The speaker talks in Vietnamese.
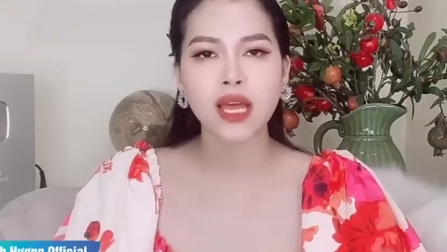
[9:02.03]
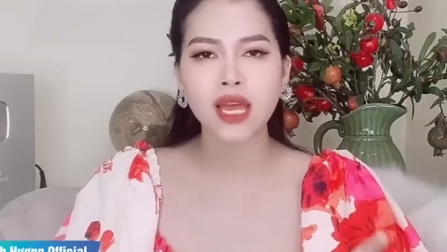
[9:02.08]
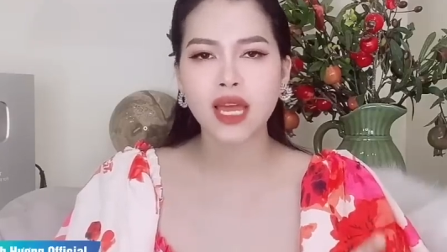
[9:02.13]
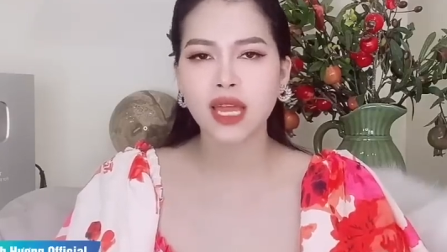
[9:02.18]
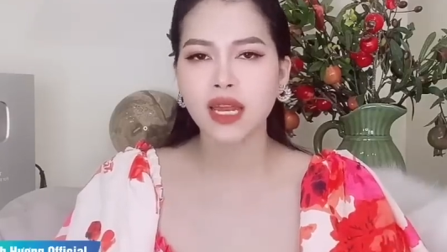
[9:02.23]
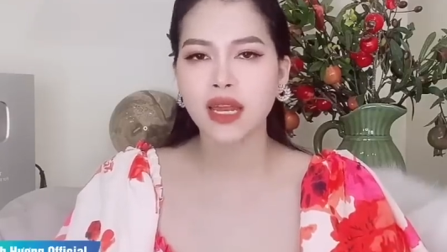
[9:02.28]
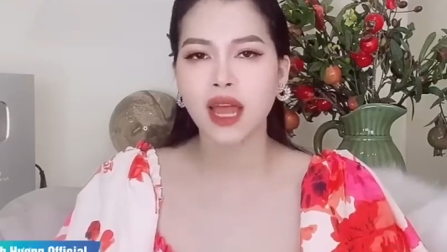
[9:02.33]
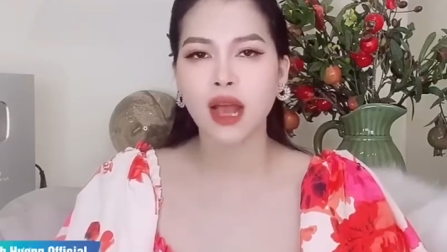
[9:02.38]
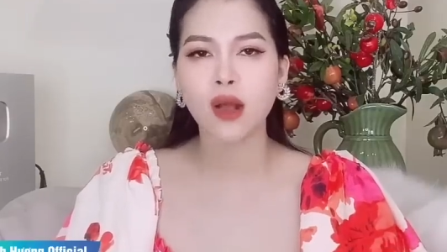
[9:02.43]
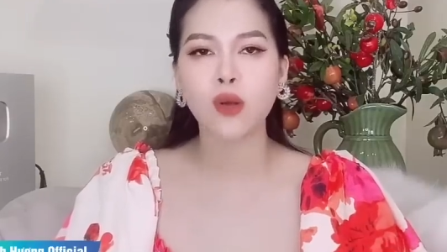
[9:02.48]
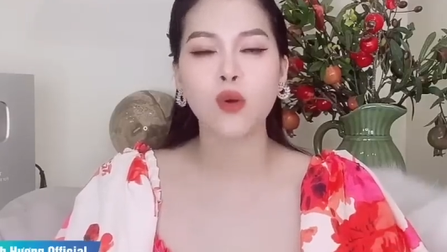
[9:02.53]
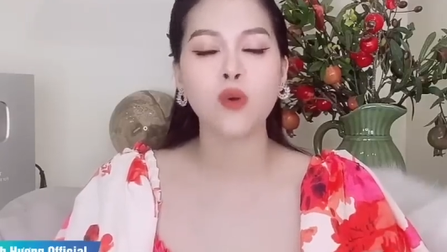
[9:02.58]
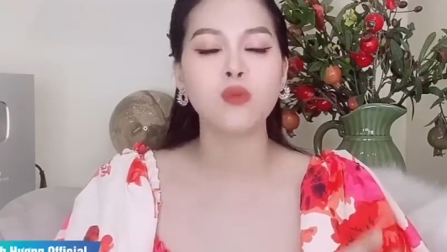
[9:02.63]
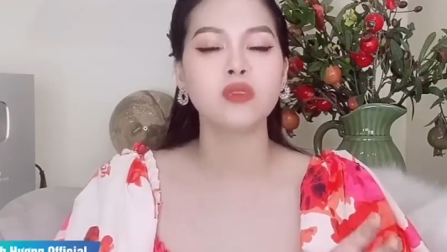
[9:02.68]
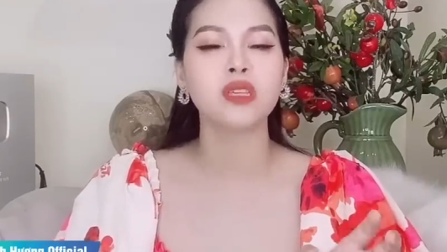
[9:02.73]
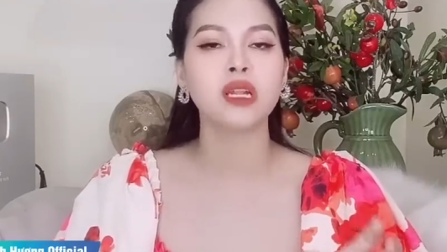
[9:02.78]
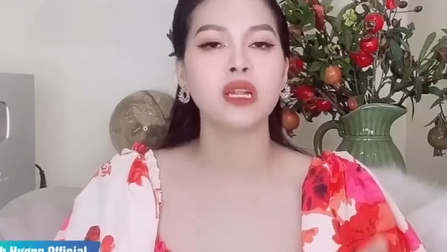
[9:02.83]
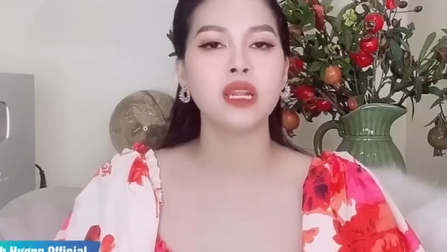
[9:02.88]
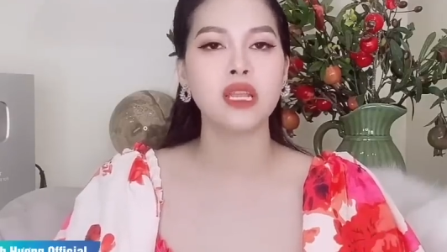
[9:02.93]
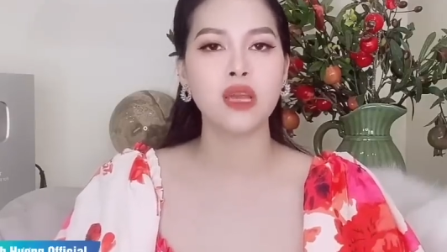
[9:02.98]
kỹ năng
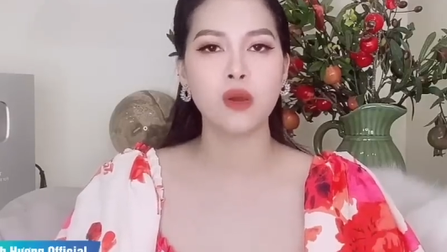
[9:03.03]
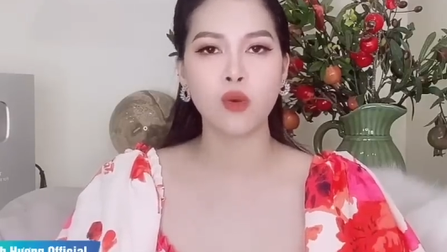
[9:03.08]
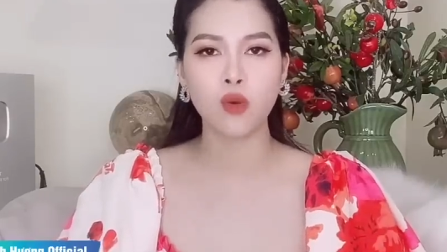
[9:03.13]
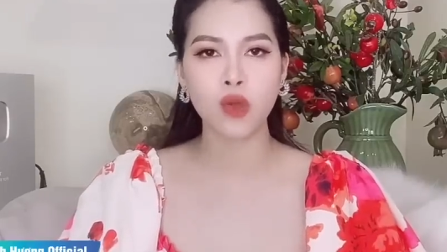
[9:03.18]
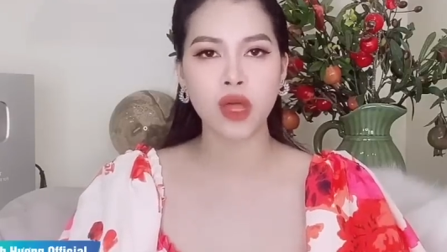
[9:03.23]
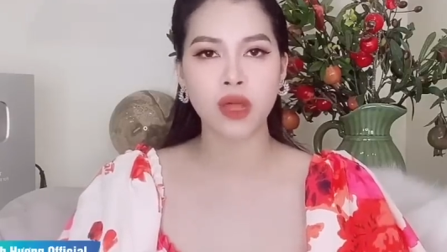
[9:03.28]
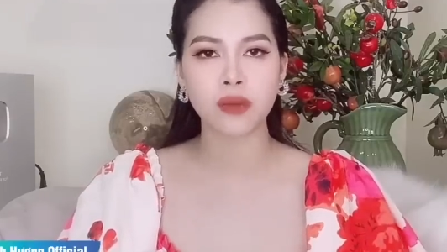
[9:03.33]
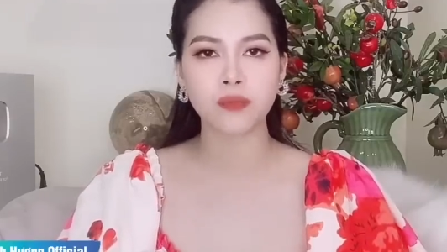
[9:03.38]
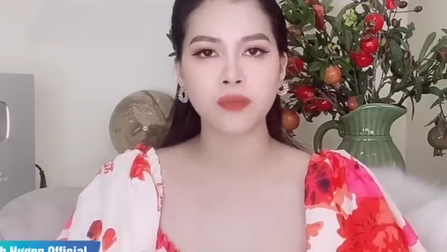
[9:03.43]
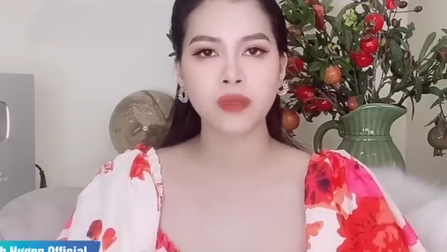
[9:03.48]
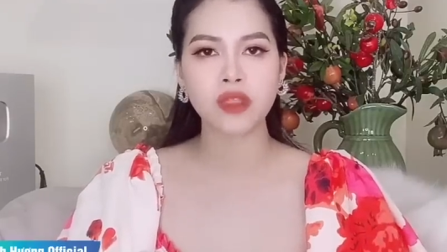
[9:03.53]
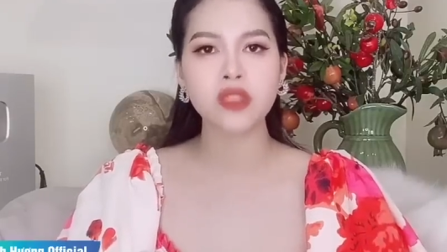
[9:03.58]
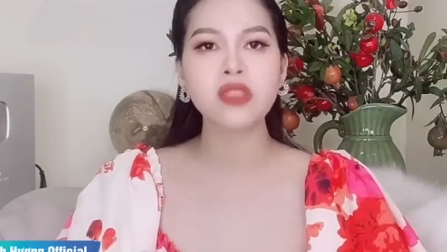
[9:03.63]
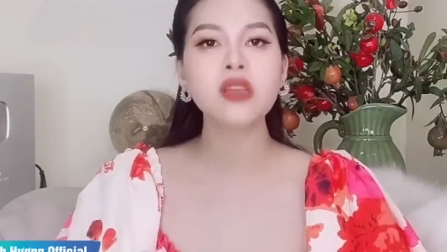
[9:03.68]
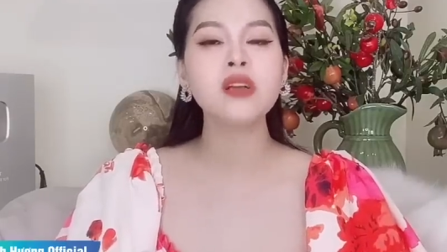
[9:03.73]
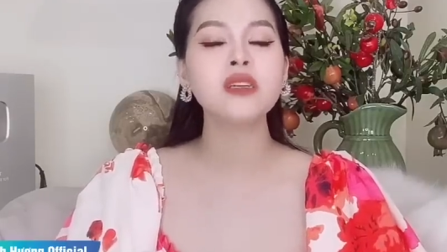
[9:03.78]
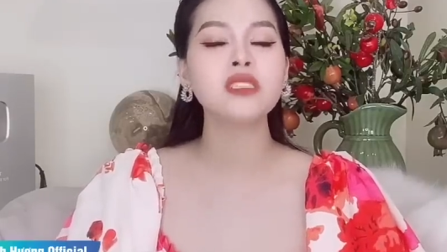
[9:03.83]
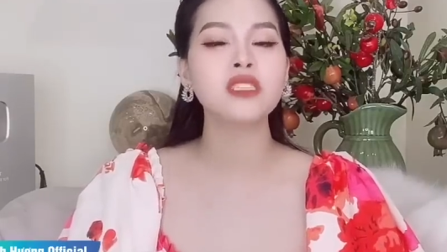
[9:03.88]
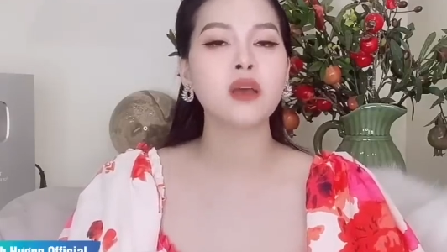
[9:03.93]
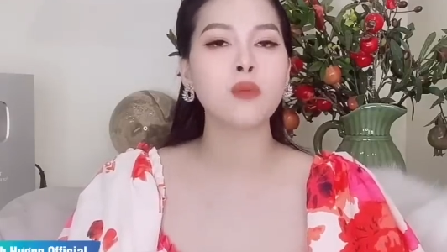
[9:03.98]
cũng rất điêu luyện,
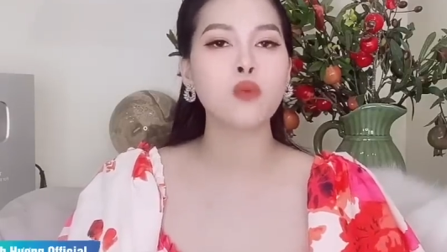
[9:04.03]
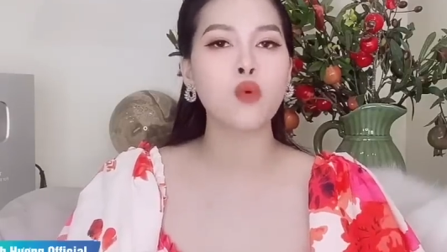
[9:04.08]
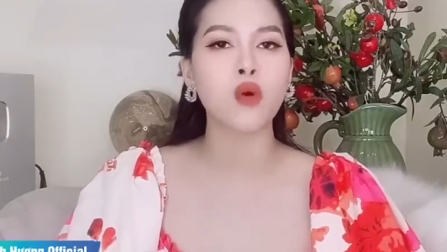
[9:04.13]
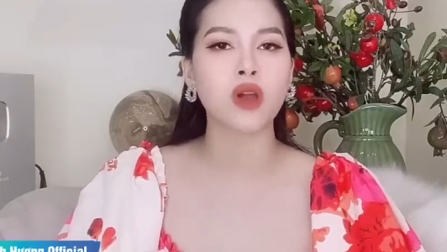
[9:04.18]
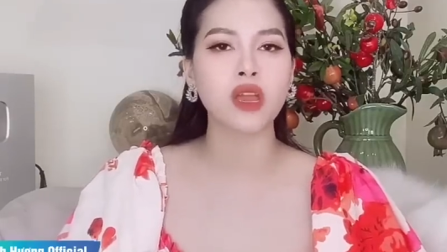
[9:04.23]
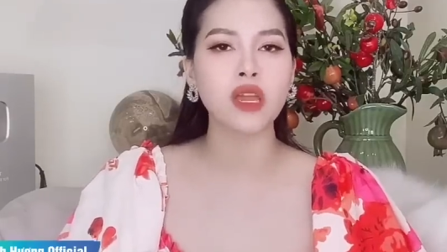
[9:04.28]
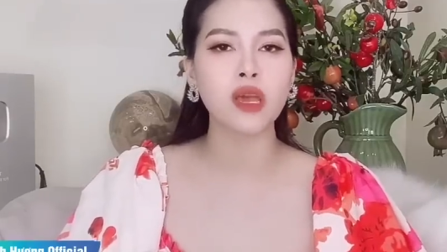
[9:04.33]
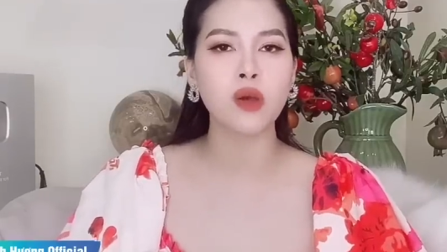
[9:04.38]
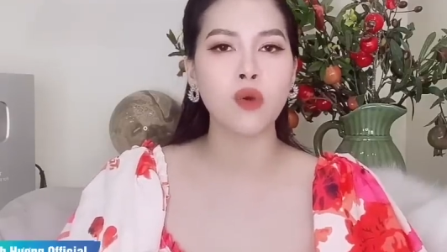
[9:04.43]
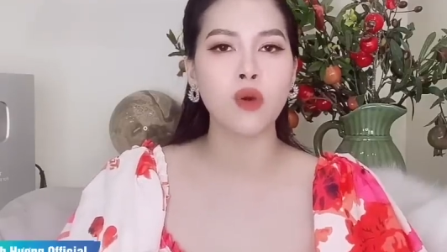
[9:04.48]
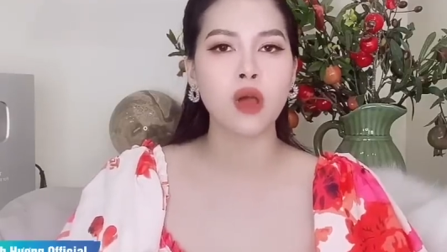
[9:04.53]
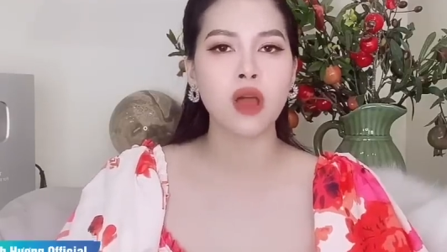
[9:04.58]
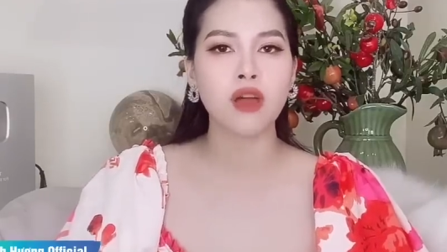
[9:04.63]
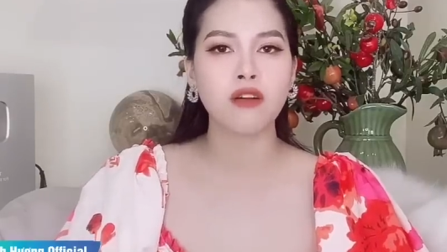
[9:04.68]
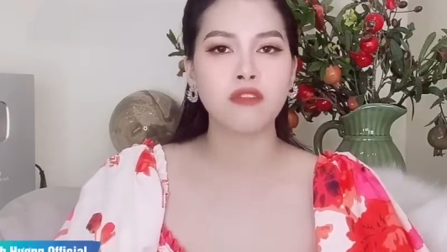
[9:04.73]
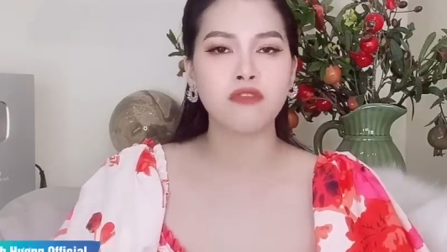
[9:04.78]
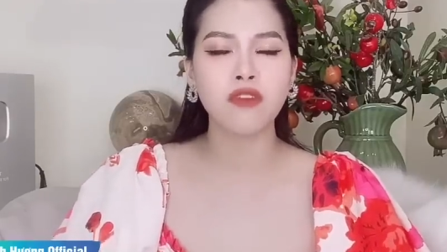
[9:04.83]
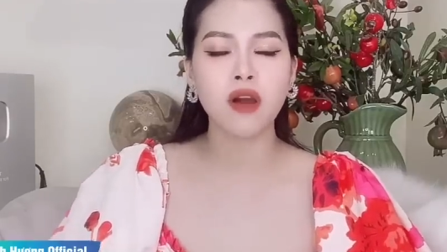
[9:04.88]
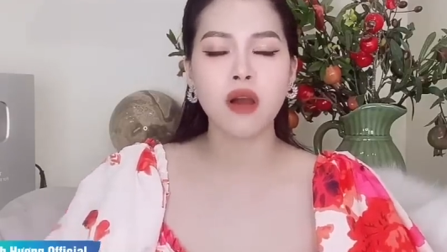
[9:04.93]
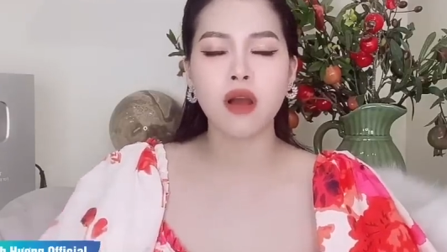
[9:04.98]
nhưng trong cuộc yêu,
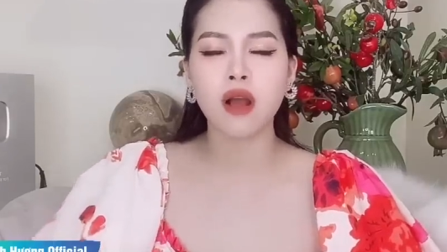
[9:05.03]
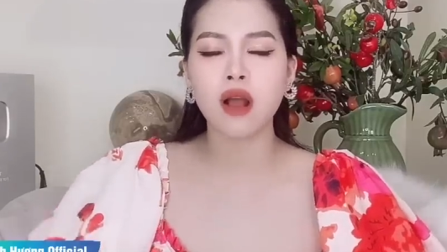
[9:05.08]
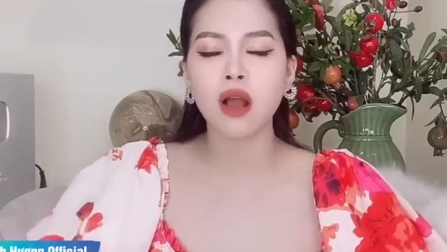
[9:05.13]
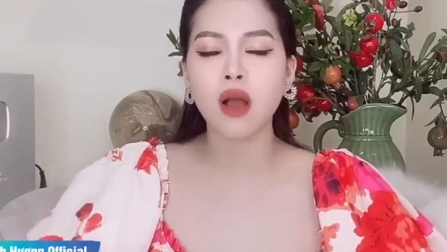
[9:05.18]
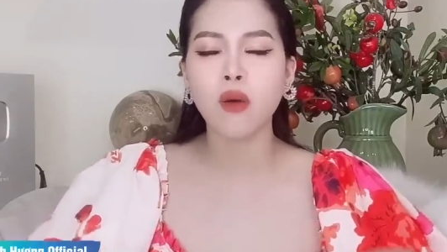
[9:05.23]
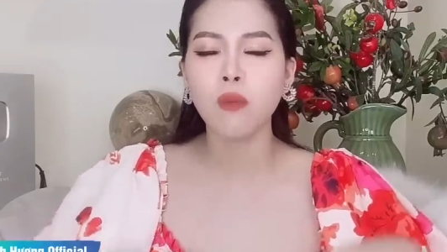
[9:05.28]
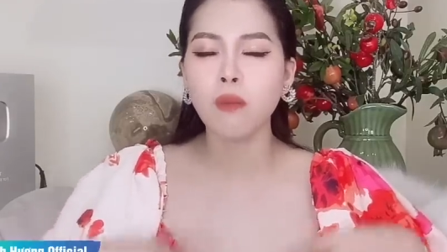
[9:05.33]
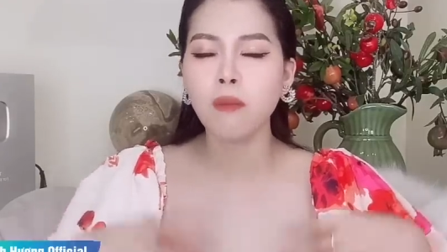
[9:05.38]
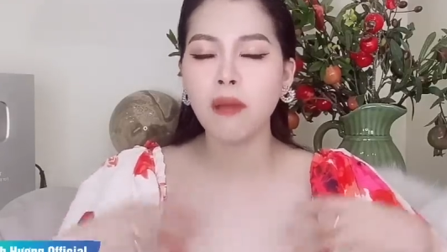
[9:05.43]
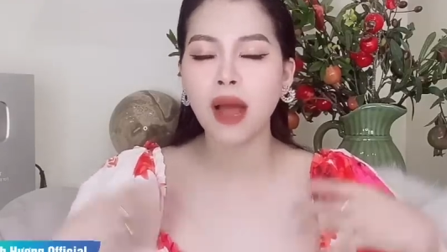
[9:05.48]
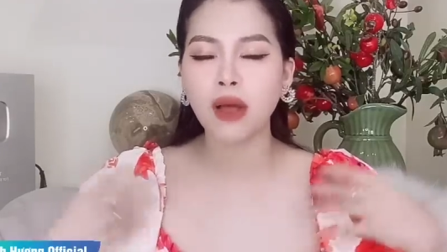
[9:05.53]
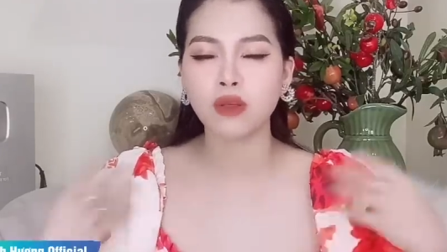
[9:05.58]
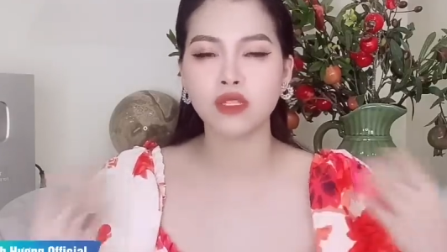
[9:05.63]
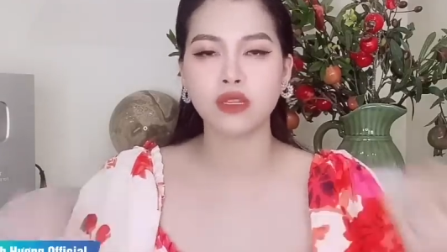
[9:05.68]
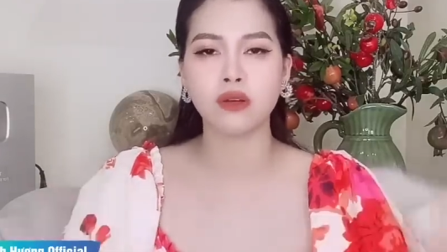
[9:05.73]
vợ không bao